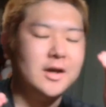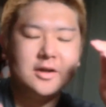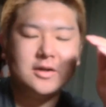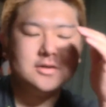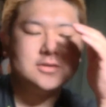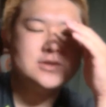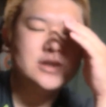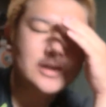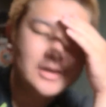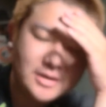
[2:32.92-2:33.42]
い
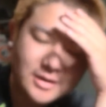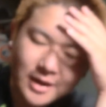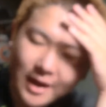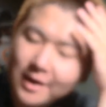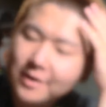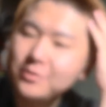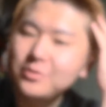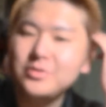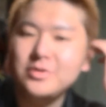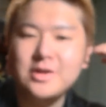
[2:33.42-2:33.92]
絶
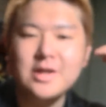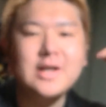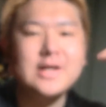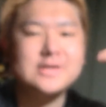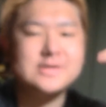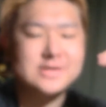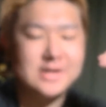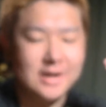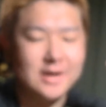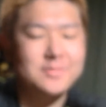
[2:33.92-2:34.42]
対売ってないで
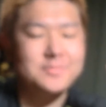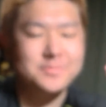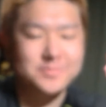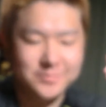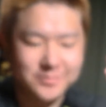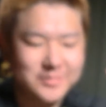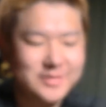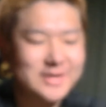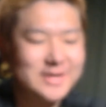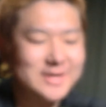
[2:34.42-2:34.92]
すかう
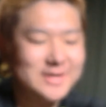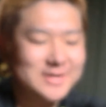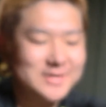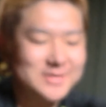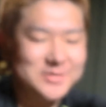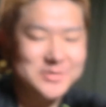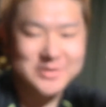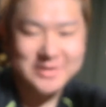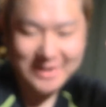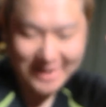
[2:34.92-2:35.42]
ん
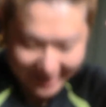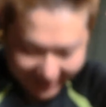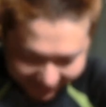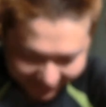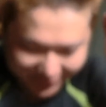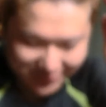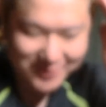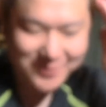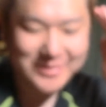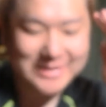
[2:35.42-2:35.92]
売ってない
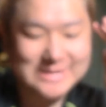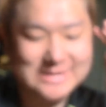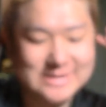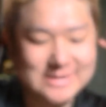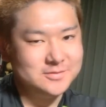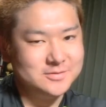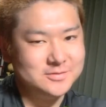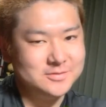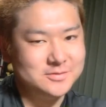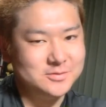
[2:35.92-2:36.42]
と思いま
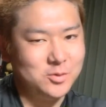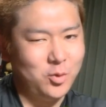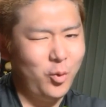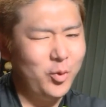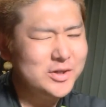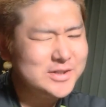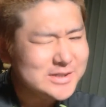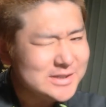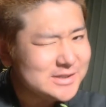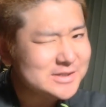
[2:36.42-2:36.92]
す美
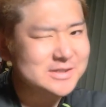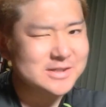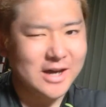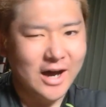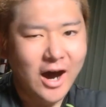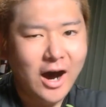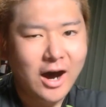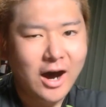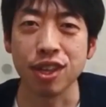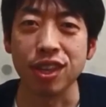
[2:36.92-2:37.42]
味しいんすか
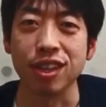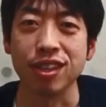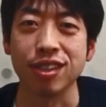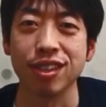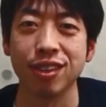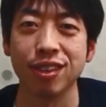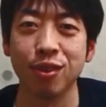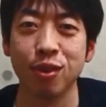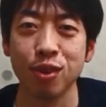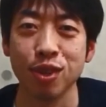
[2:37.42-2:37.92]
美味し
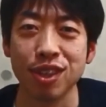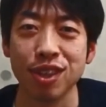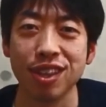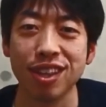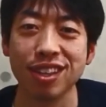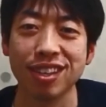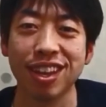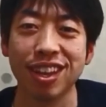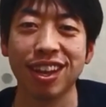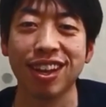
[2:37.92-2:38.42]
いです美
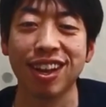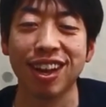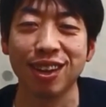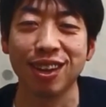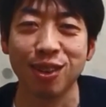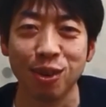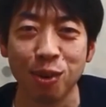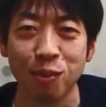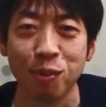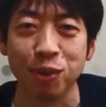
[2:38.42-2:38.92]
味しいです
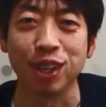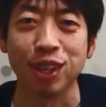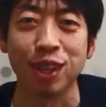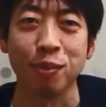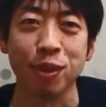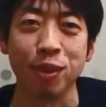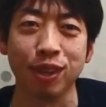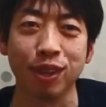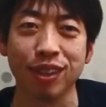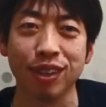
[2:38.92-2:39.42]
が覚悟を
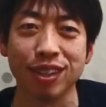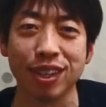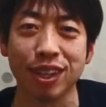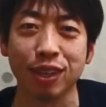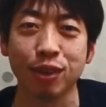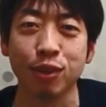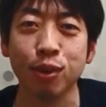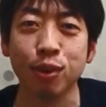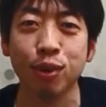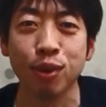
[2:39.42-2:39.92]
持って食べて
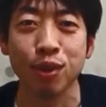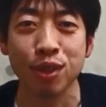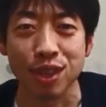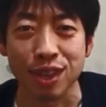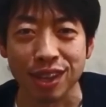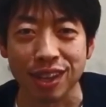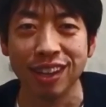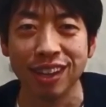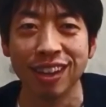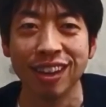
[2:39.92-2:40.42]
ください空
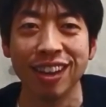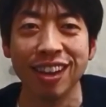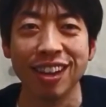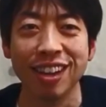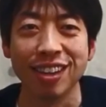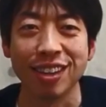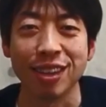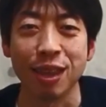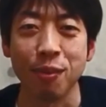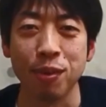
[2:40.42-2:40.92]
腹時に
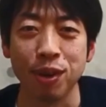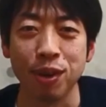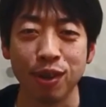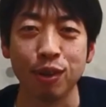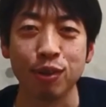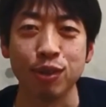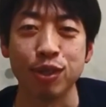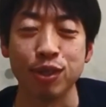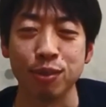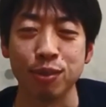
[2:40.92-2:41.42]
食
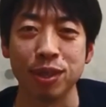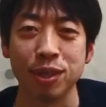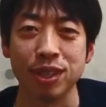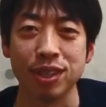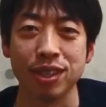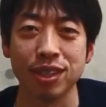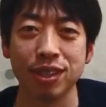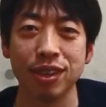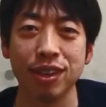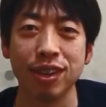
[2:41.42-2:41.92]
べるのがおす
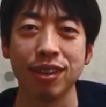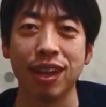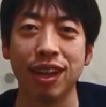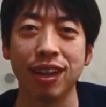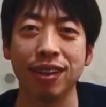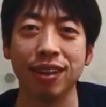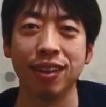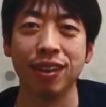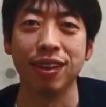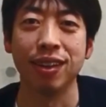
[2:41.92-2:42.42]
すめですそ
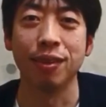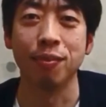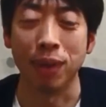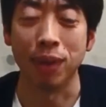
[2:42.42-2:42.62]
れでは